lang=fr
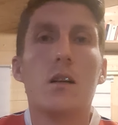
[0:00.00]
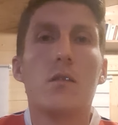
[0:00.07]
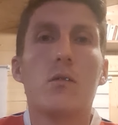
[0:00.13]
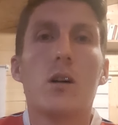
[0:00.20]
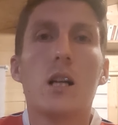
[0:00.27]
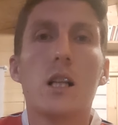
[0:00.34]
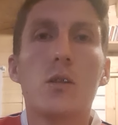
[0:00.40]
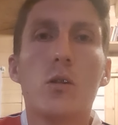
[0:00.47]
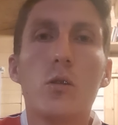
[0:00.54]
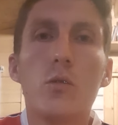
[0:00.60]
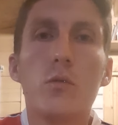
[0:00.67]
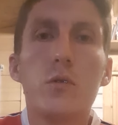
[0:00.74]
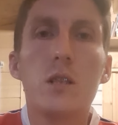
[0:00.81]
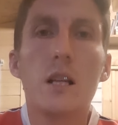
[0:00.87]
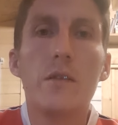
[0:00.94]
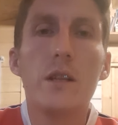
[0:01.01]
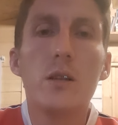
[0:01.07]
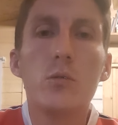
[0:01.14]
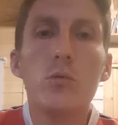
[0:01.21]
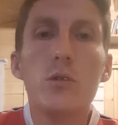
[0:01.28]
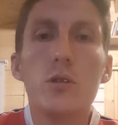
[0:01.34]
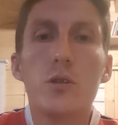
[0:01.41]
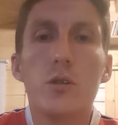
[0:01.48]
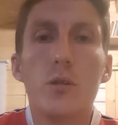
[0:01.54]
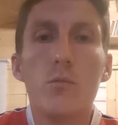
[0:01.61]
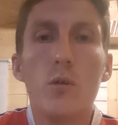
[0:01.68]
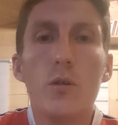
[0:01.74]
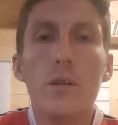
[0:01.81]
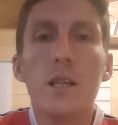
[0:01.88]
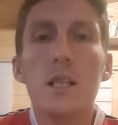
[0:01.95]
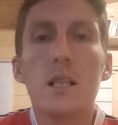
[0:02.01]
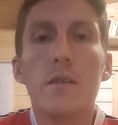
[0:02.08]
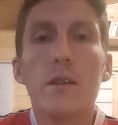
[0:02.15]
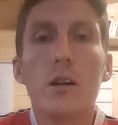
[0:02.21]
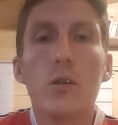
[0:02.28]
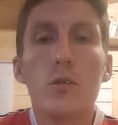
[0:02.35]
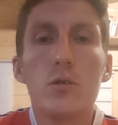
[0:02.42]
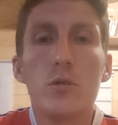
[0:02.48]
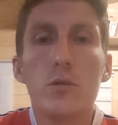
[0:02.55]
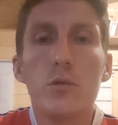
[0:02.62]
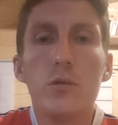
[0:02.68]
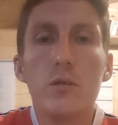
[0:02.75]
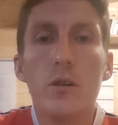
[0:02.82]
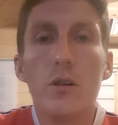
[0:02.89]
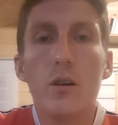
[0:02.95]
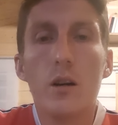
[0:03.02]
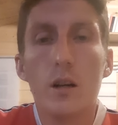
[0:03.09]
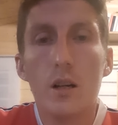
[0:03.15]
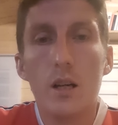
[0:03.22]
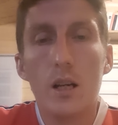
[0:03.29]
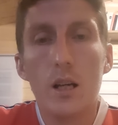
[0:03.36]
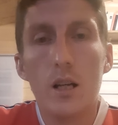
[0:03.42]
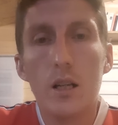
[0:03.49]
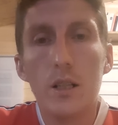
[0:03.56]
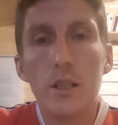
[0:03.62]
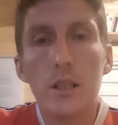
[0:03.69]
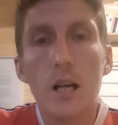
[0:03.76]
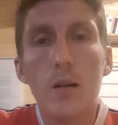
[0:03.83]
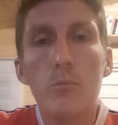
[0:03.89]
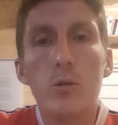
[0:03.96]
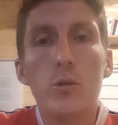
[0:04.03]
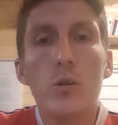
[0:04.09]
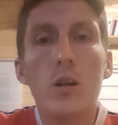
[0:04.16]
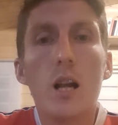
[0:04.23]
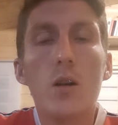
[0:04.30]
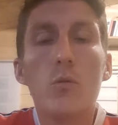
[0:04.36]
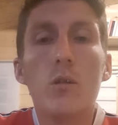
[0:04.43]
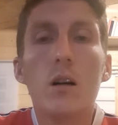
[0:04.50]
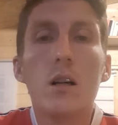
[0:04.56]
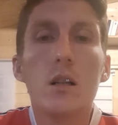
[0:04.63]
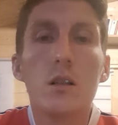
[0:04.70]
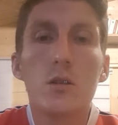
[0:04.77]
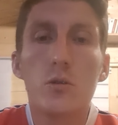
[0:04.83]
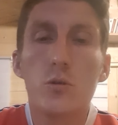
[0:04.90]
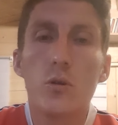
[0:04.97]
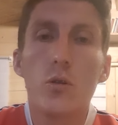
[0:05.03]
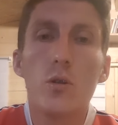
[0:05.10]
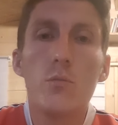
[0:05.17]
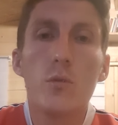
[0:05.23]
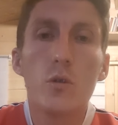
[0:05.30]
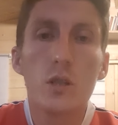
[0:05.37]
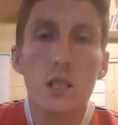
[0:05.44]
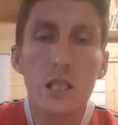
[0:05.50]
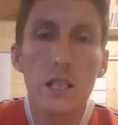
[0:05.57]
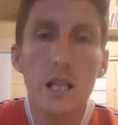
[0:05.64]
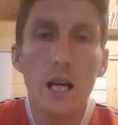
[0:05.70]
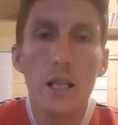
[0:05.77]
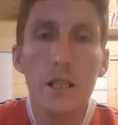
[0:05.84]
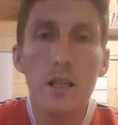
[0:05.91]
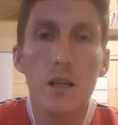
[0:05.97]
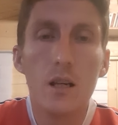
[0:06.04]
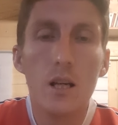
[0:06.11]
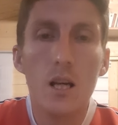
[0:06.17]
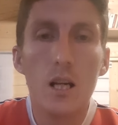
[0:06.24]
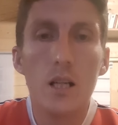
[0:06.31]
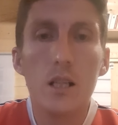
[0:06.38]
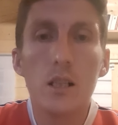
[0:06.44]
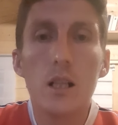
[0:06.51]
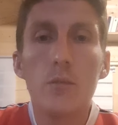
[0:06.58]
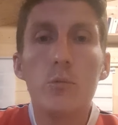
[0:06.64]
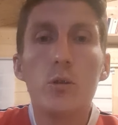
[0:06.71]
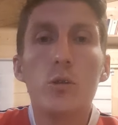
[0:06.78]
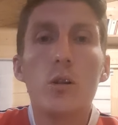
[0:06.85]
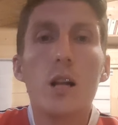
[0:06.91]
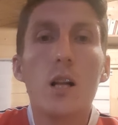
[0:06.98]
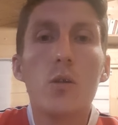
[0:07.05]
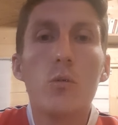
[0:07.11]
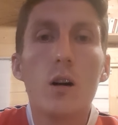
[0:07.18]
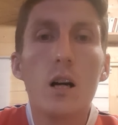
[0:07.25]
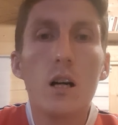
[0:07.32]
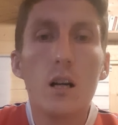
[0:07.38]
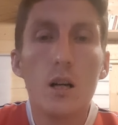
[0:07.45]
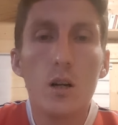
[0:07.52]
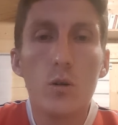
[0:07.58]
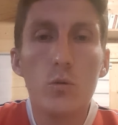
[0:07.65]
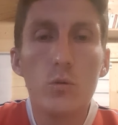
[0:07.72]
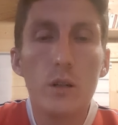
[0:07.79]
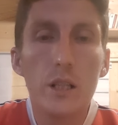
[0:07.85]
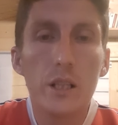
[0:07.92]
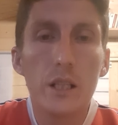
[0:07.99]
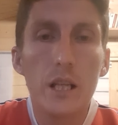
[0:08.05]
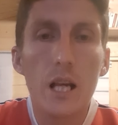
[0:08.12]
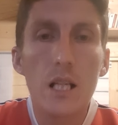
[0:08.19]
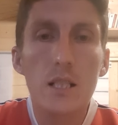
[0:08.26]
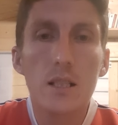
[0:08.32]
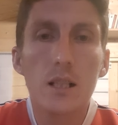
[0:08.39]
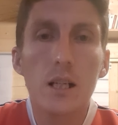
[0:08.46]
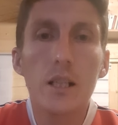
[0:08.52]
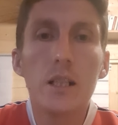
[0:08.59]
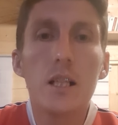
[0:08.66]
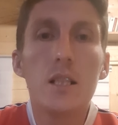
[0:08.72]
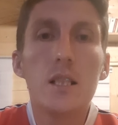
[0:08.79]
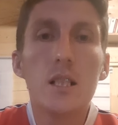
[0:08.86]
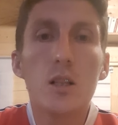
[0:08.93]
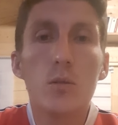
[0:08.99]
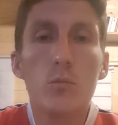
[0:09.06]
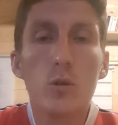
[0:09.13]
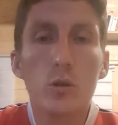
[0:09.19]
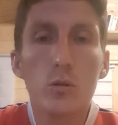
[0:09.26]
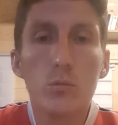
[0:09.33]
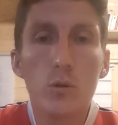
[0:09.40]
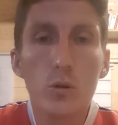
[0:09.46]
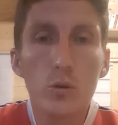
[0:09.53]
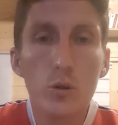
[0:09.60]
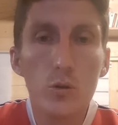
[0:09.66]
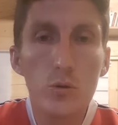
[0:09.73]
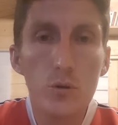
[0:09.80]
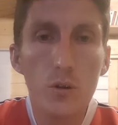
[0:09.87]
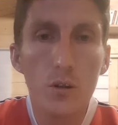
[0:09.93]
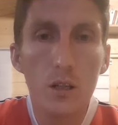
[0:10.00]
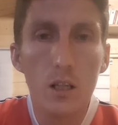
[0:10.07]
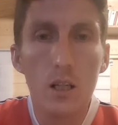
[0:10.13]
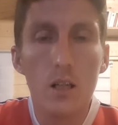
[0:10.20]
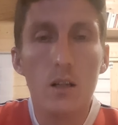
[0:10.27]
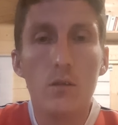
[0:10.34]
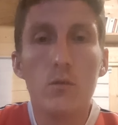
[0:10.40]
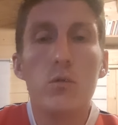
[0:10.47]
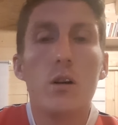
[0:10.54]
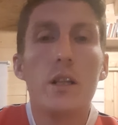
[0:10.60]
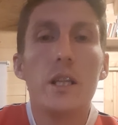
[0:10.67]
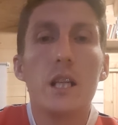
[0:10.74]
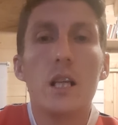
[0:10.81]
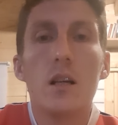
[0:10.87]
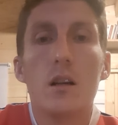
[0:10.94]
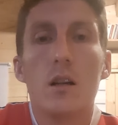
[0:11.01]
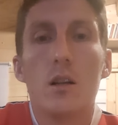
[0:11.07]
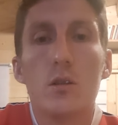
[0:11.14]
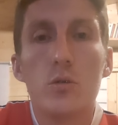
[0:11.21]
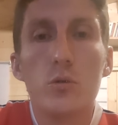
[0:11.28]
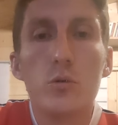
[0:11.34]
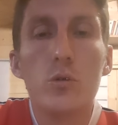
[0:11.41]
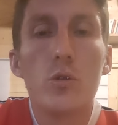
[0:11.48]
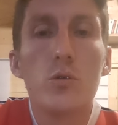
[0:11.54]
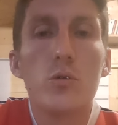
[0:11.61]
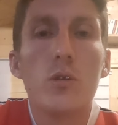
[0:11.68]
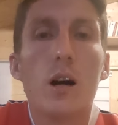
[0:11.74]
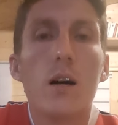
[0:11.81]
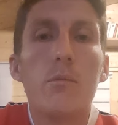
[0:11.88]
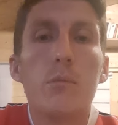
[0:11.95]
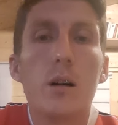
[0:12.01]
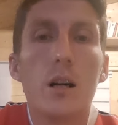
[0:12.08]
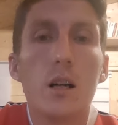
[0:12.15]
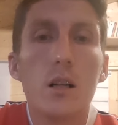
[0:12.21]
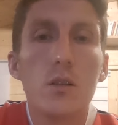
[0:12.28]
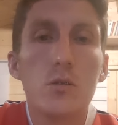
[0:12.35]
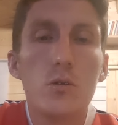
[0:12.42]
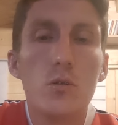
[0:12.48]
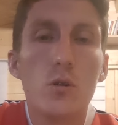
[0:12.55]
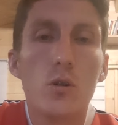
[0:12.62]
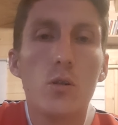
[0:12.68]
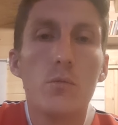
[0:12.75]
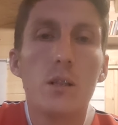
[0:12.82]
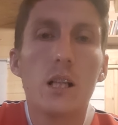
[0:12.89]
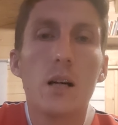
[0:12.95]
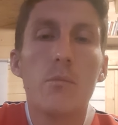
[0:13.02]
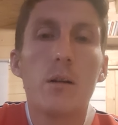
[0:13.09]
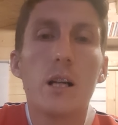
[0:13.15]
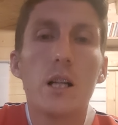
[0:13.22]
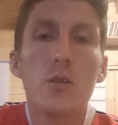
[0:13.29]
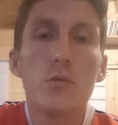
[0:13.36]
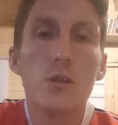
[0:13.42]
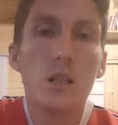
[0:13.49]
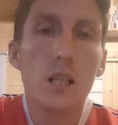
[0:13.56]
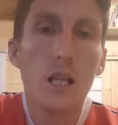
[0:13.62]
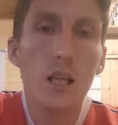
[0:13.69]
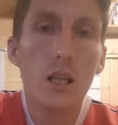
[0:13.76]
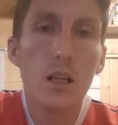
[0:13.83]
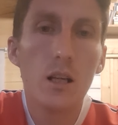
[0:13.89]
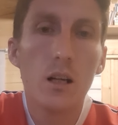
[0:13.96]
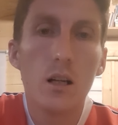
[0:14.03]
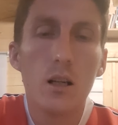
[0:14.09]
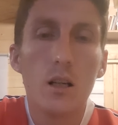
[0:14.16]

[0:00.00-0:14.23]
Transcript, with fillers: Voilà donc, vous savez tous que Moïse avait reçu euh, les tables de la loi sur le mont Sinaï, les tables de la loi où étaient inscrits les dix commandements de Dieu. Vous voyez, tu ne tueras pas, tu ne commettras pas l'adultère,